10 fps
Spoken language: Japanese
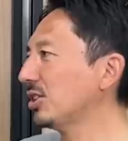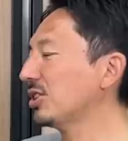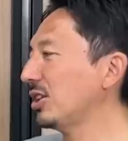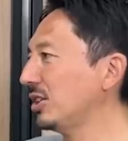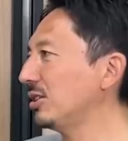確
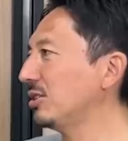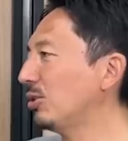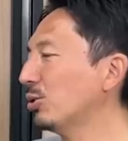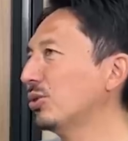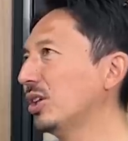かに
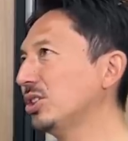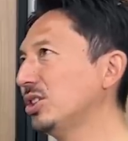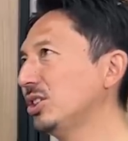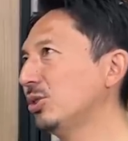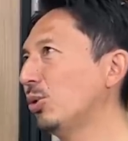おとな
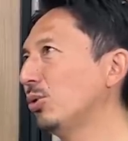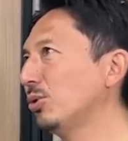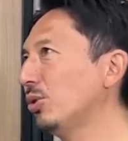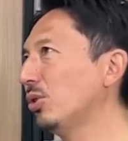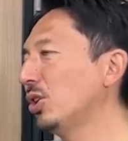しい
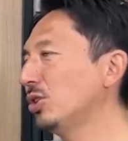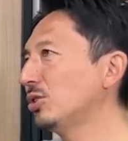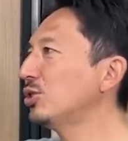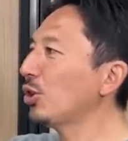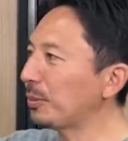トーンの
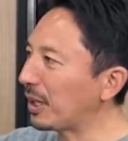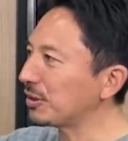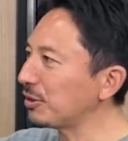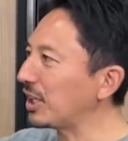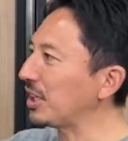強い
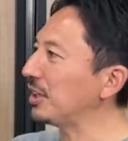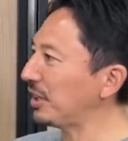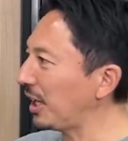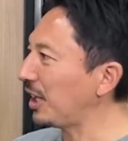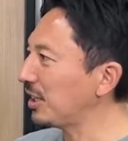版ぐらいなん
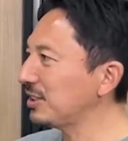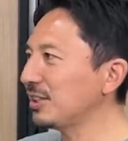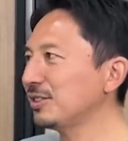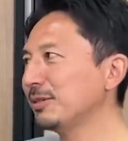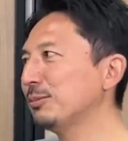で、うん、
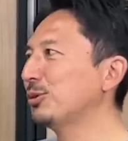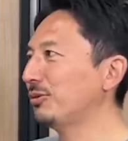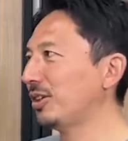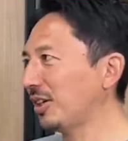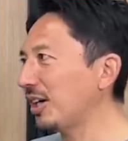全然僕
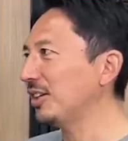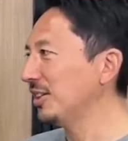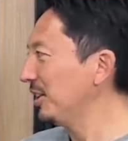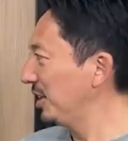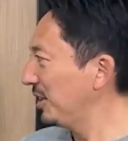ははい
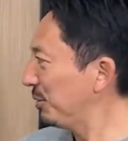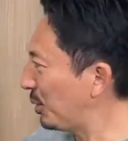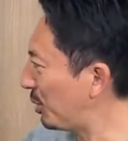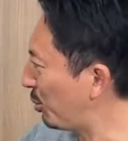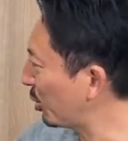
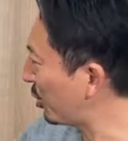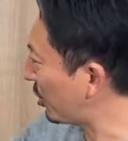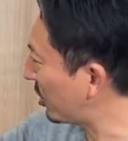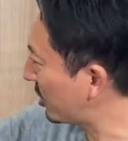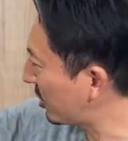まあもっ
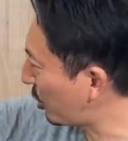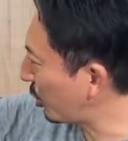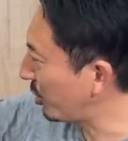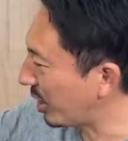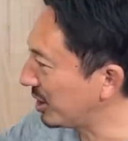と濃
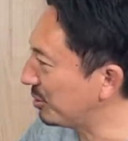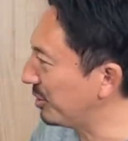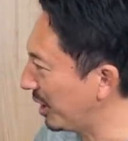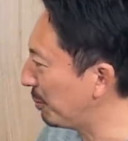いのがいるんで